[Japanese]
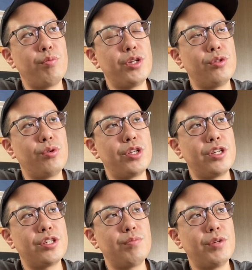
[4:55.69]
コメントいた
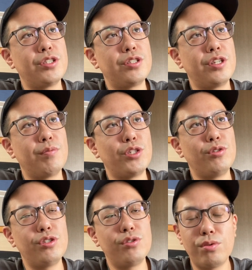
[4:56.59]
だきまして、まあ
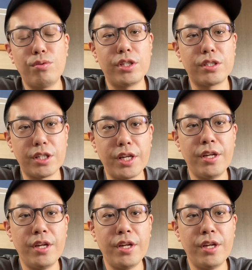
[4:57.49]
ユニクロとかですかね、